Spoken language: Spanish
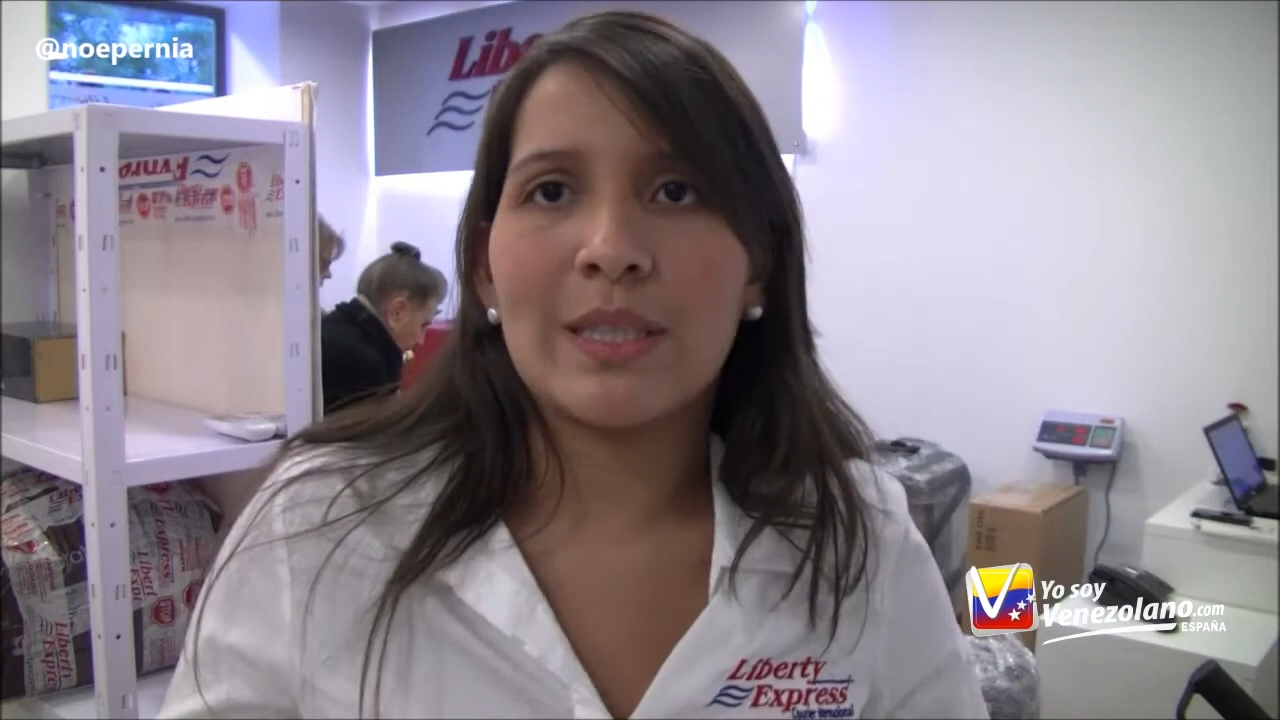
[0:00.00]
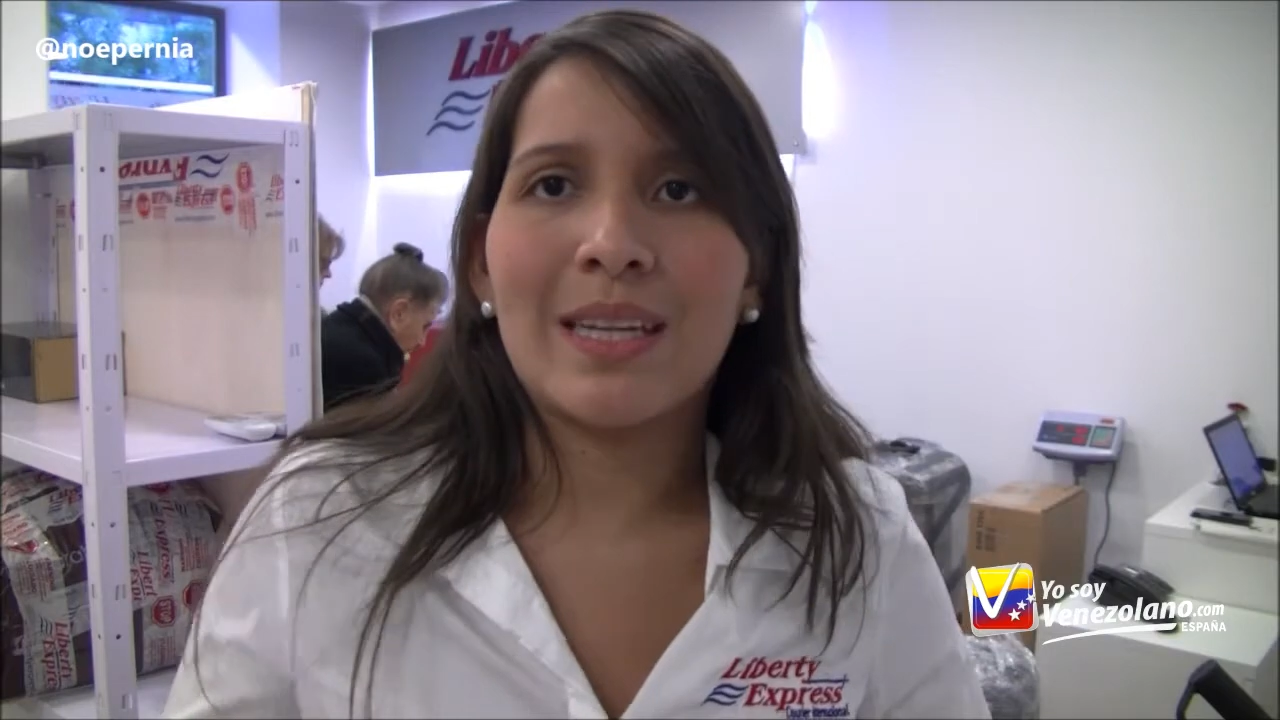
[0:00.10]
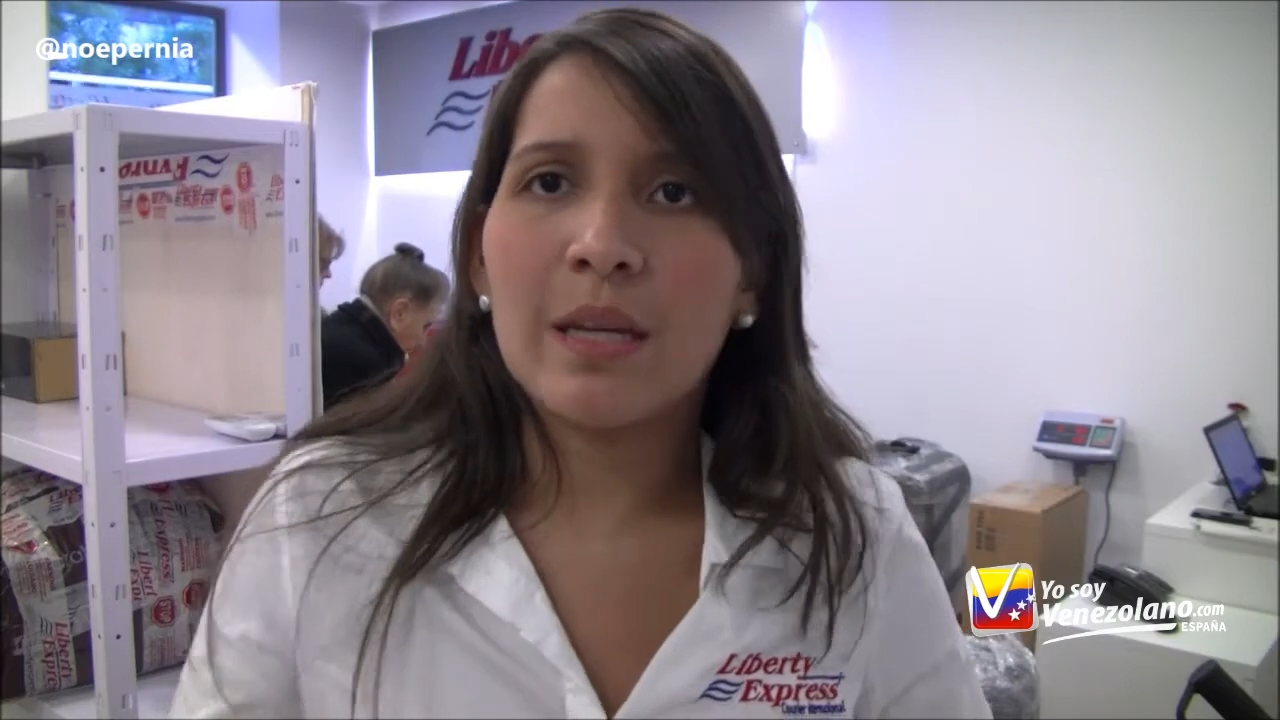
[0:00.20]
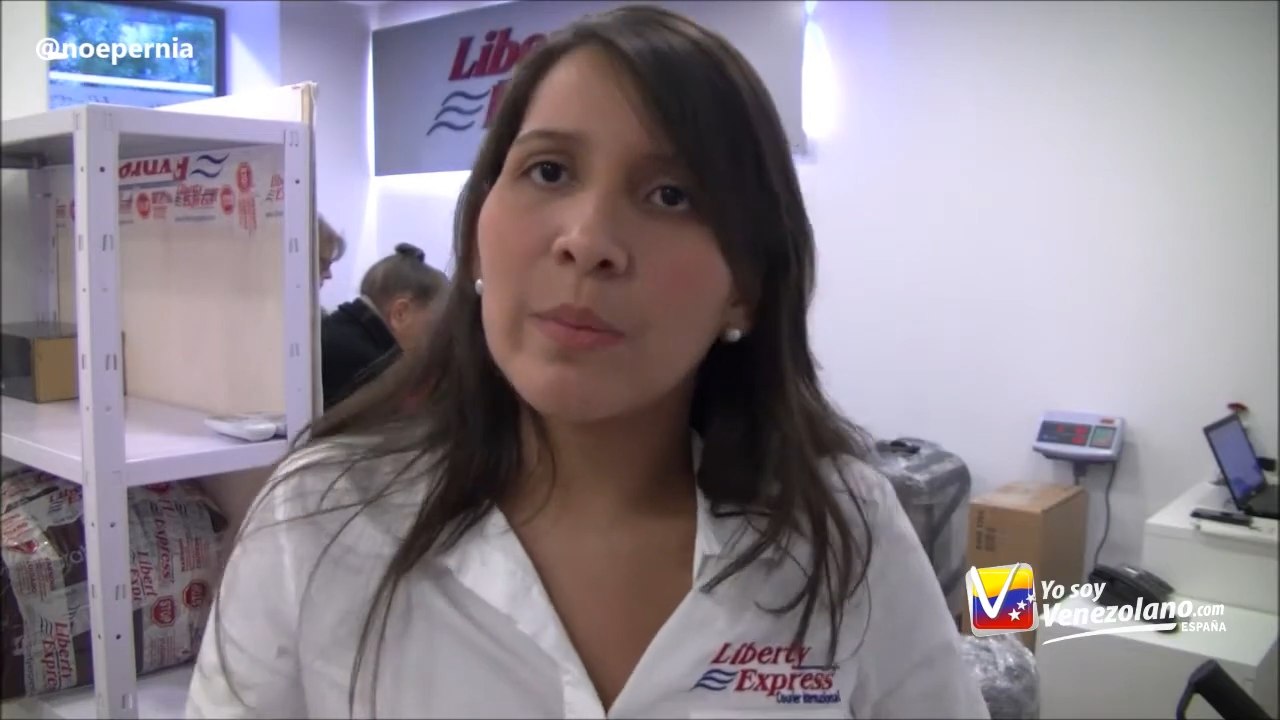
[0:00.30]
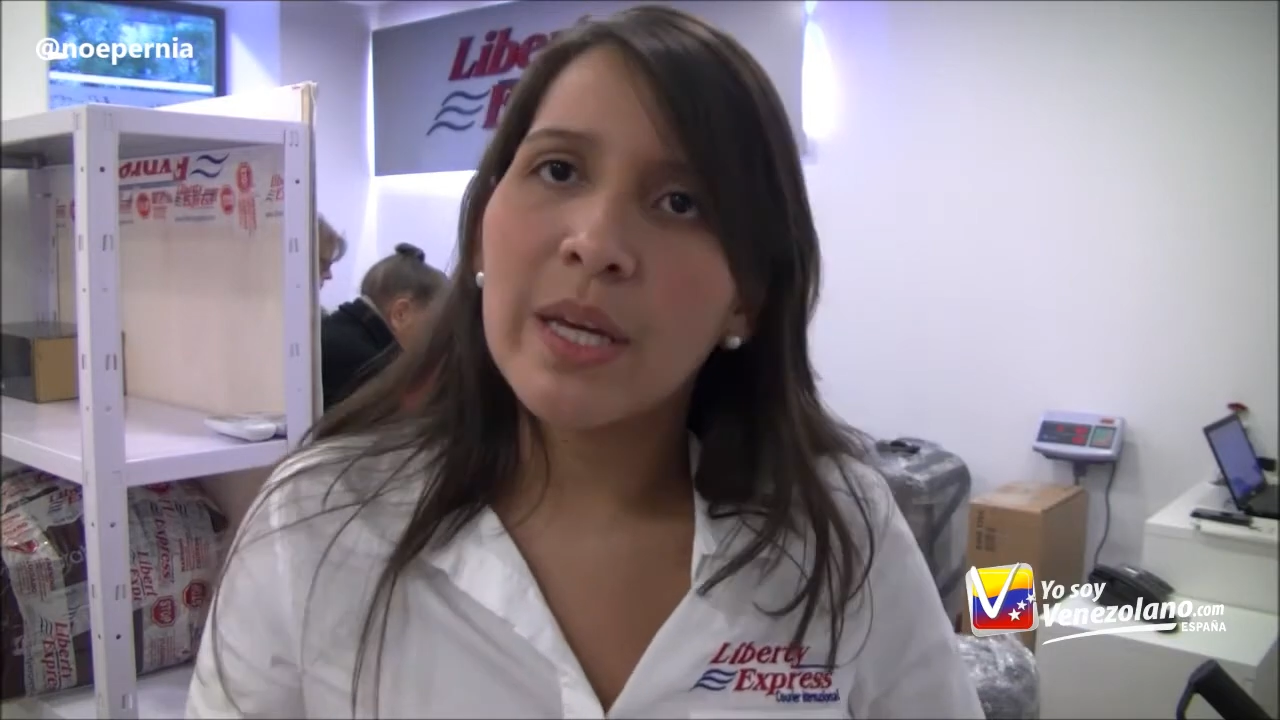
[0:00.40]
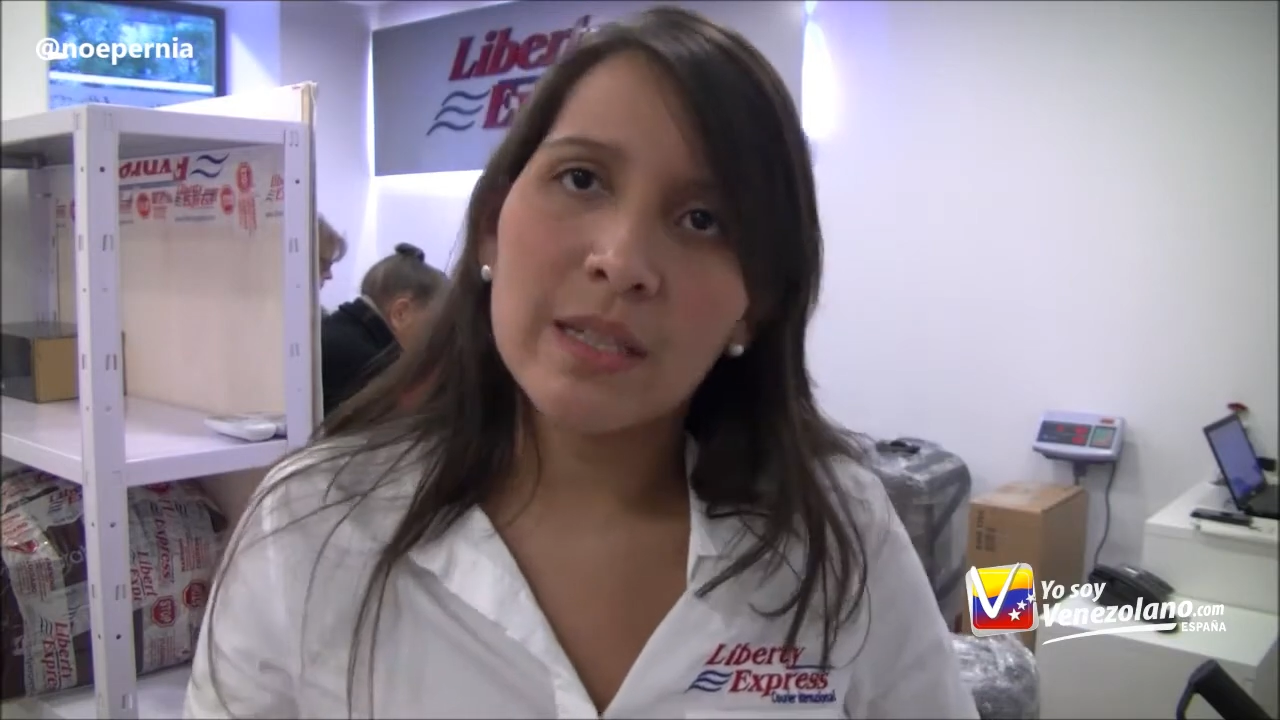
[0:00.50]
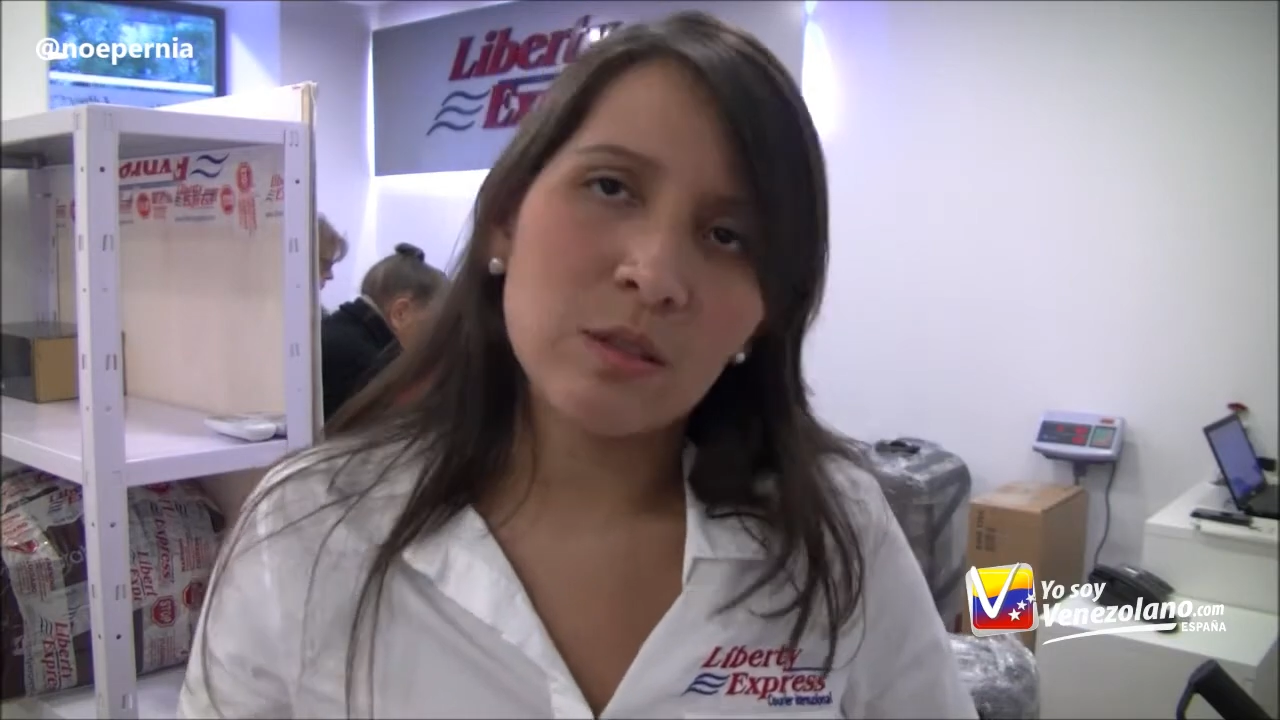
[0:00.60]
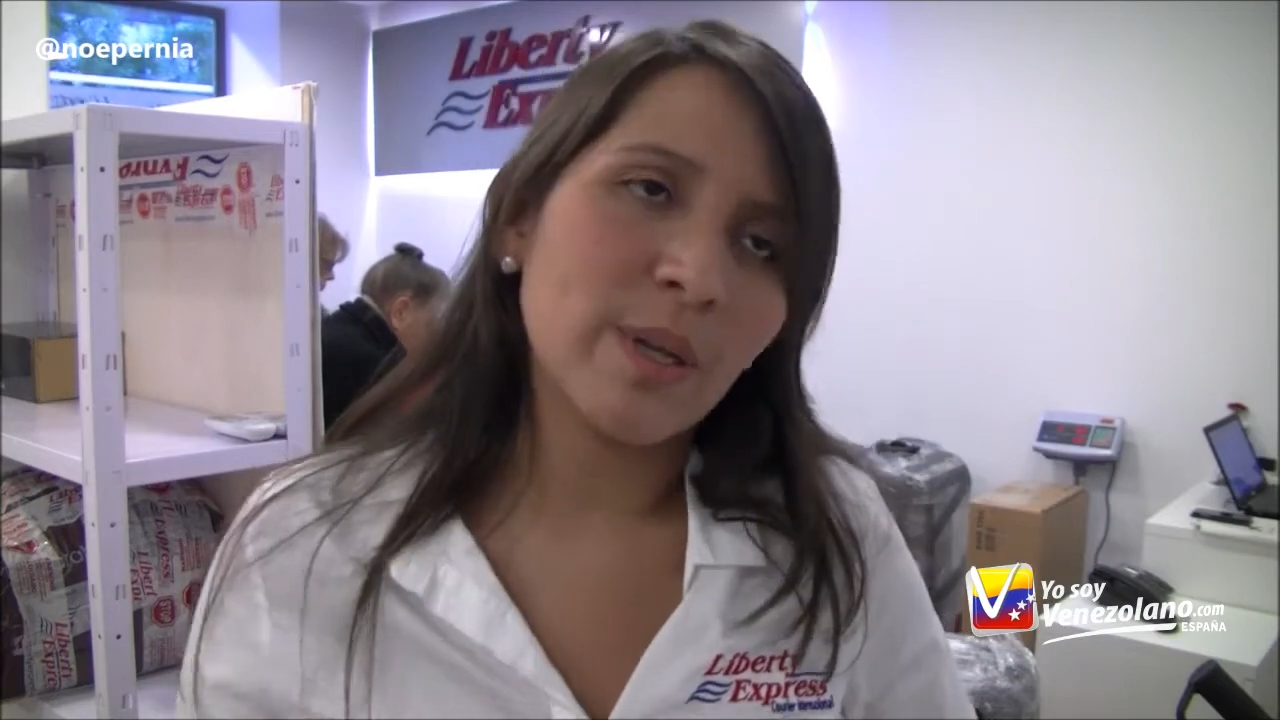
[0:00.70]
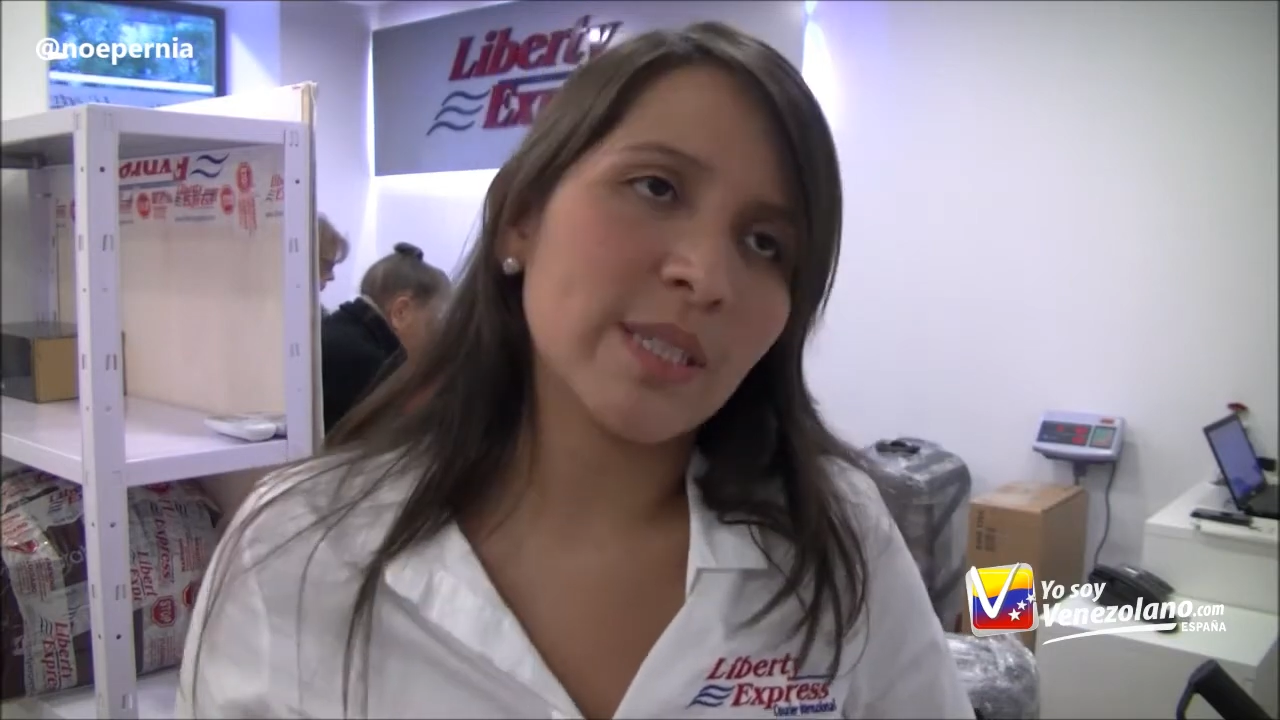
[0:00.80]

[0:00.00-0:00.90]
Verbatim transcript: que están enviando